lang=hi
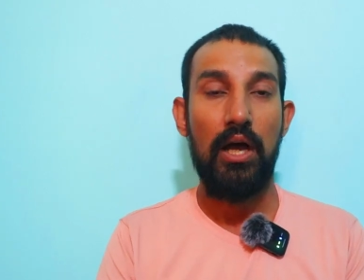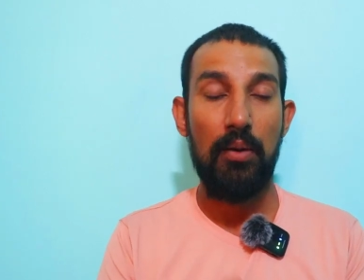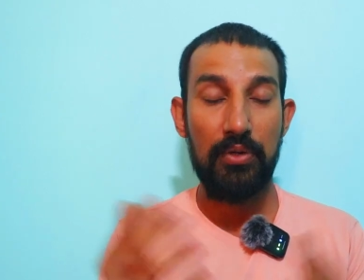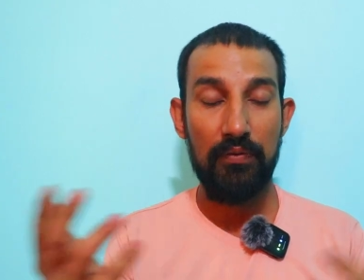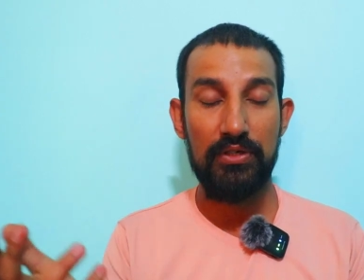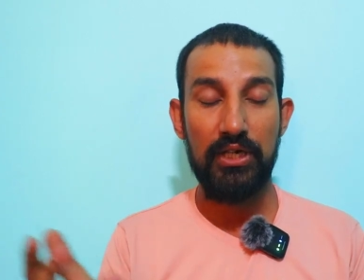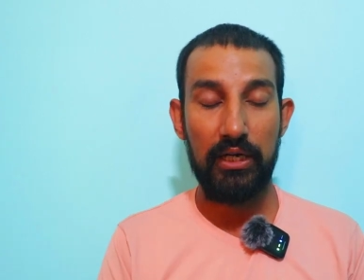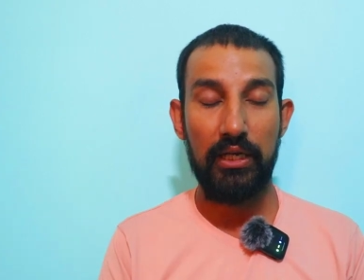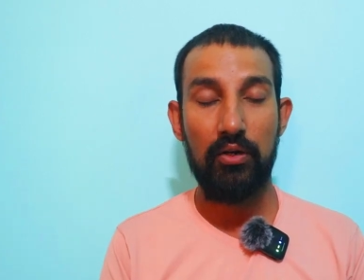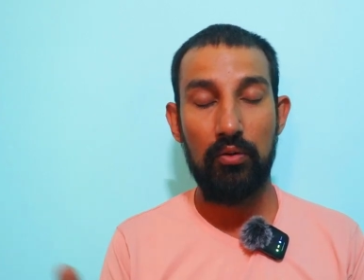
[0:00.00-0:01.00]
आपके
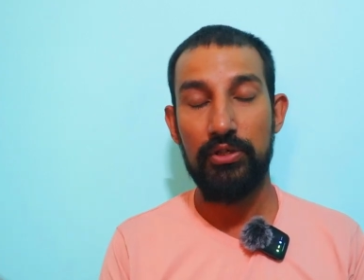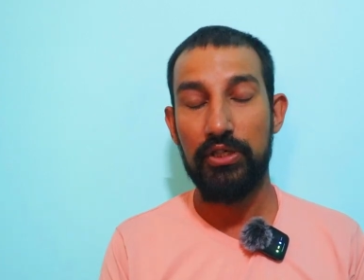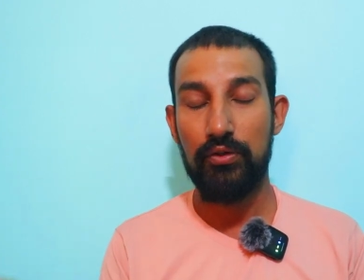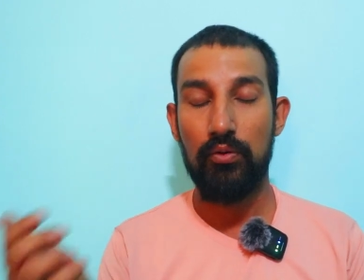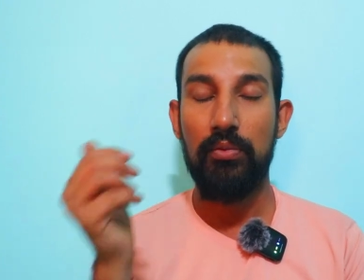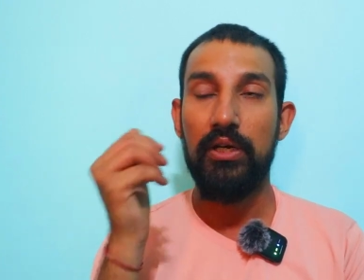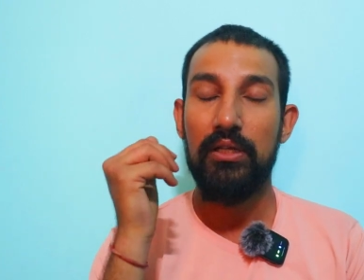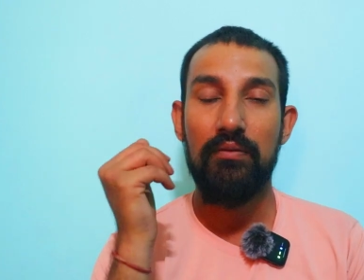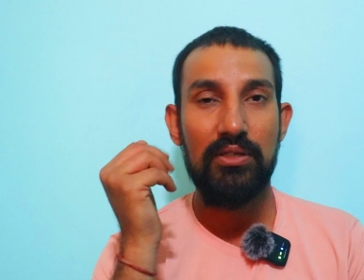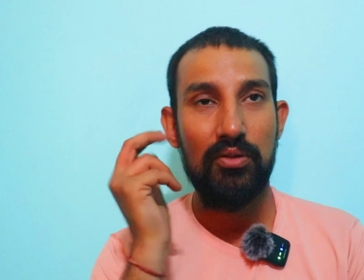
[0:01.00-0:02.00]
विचार क्या है कमेंट सेक्शन ओपन
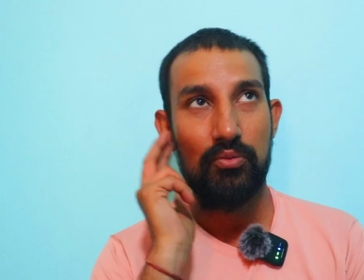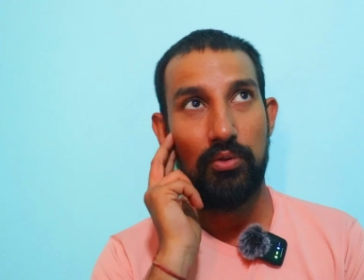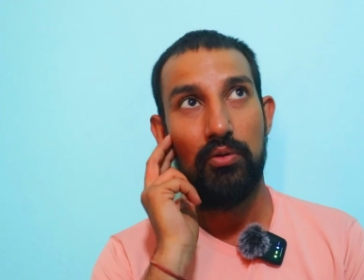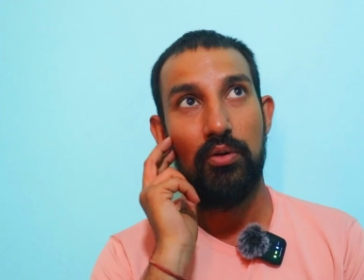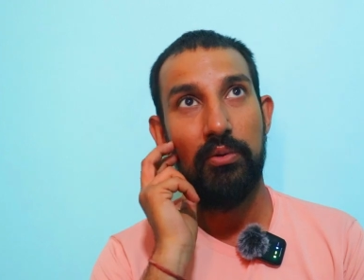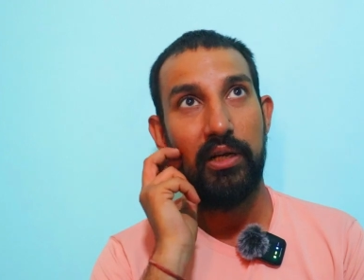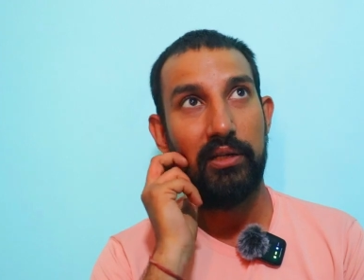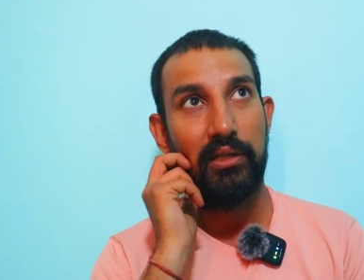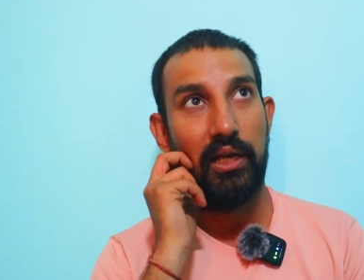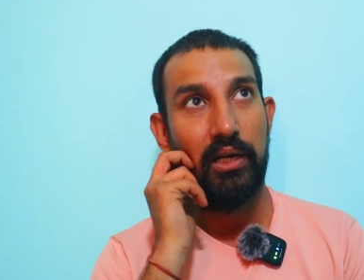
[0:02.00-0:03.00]
रहता है वैसे उस पर कोई कमेंट
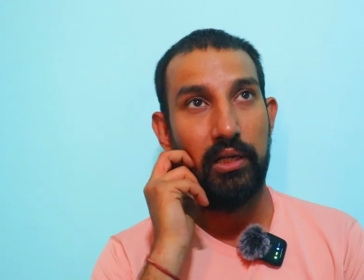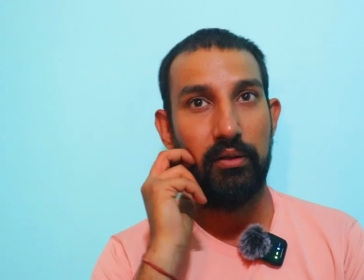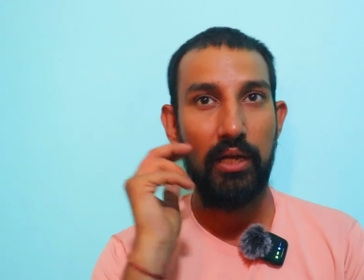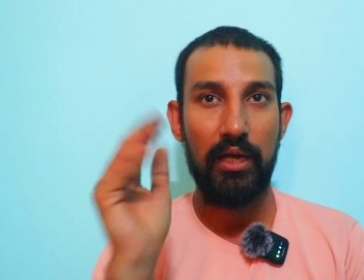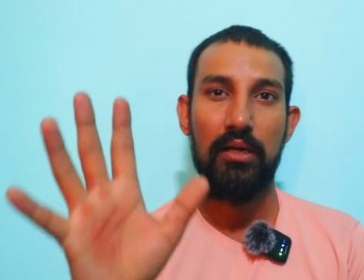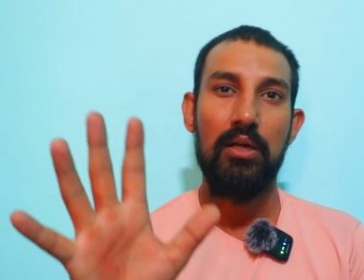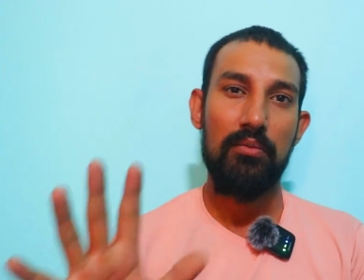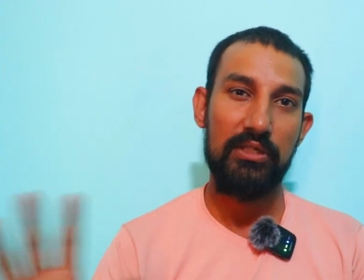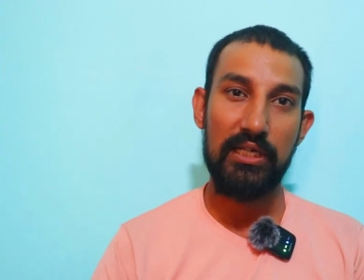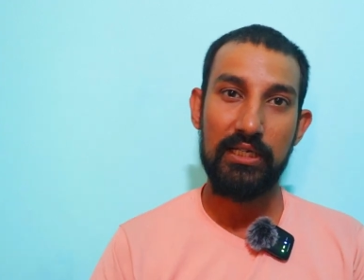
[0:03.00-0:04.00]
करता है नहीं खैर
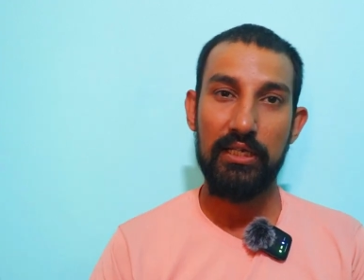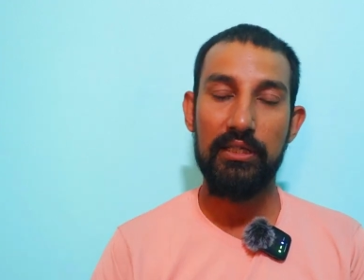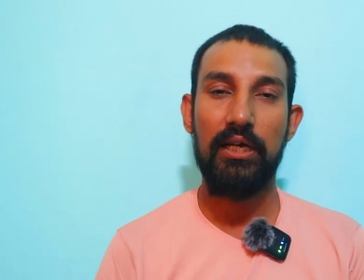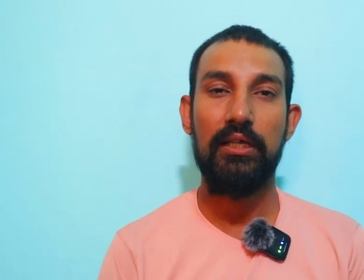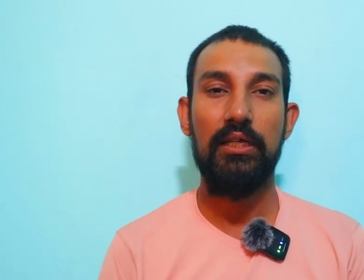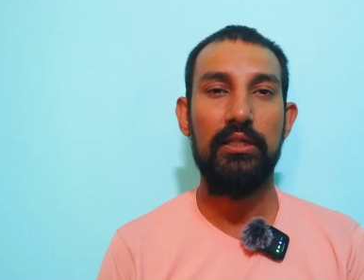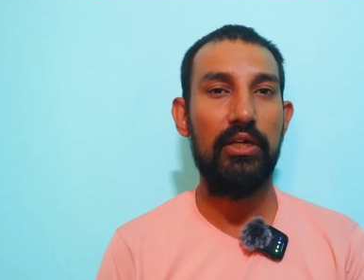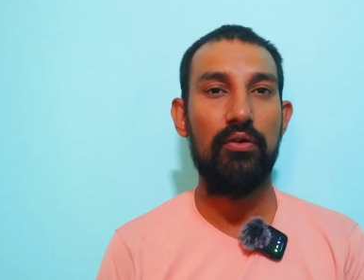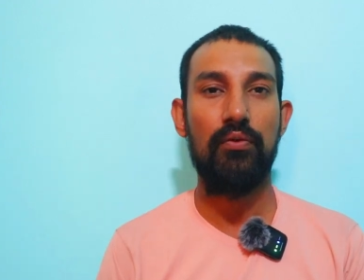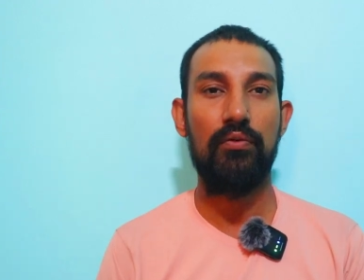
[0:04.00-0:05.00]
बस आज के लिए इतना ही रखते हैं
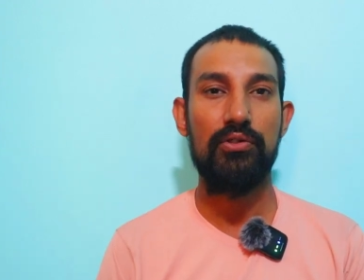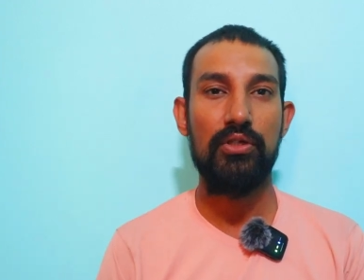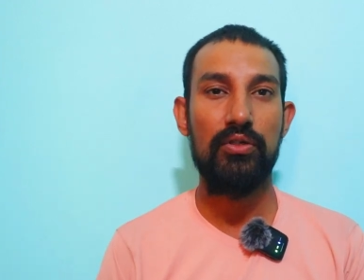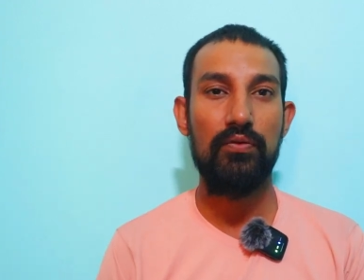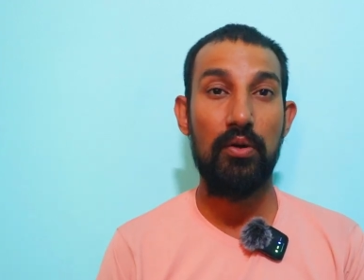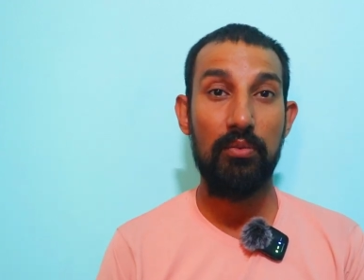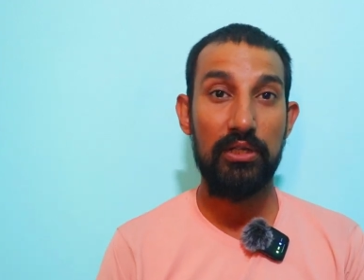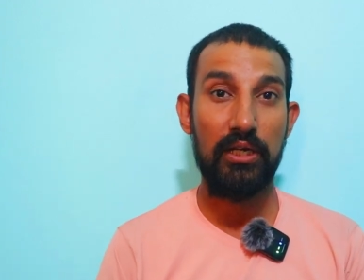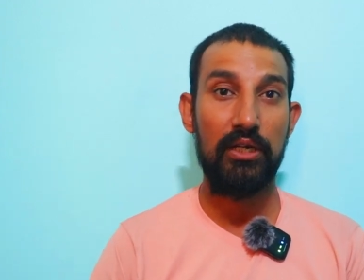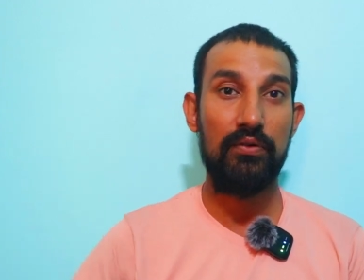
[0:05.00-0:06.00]
थैंक यू फॉर वॉचिंग दिस वीडियो
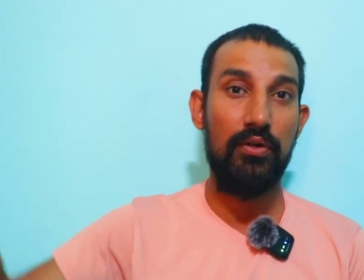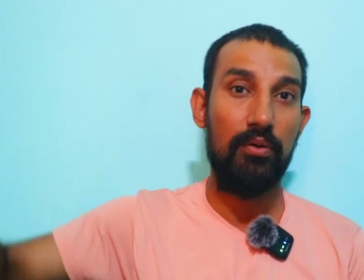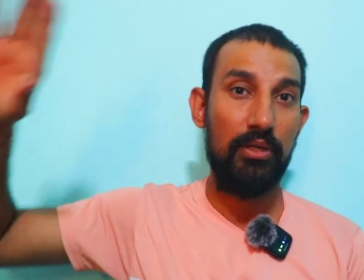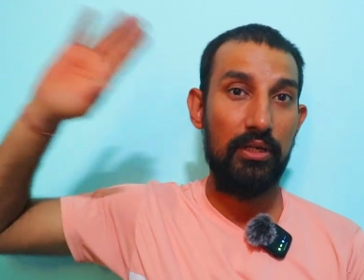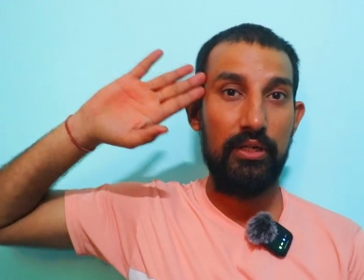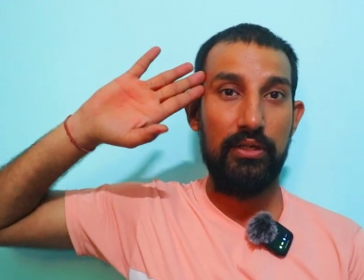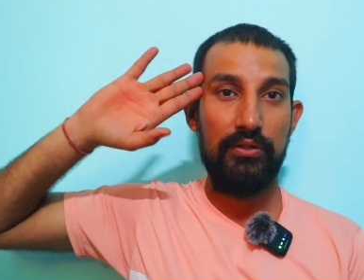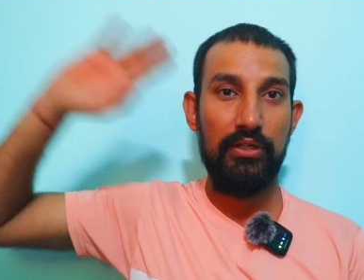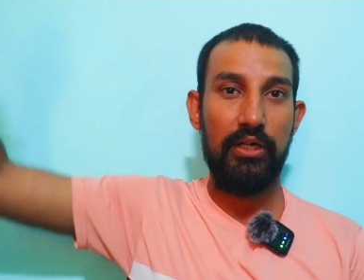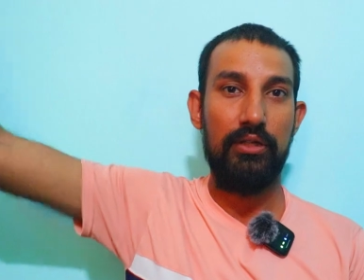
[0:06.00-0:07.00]
मिलते हैं नेक्स्ट वीडियो में जय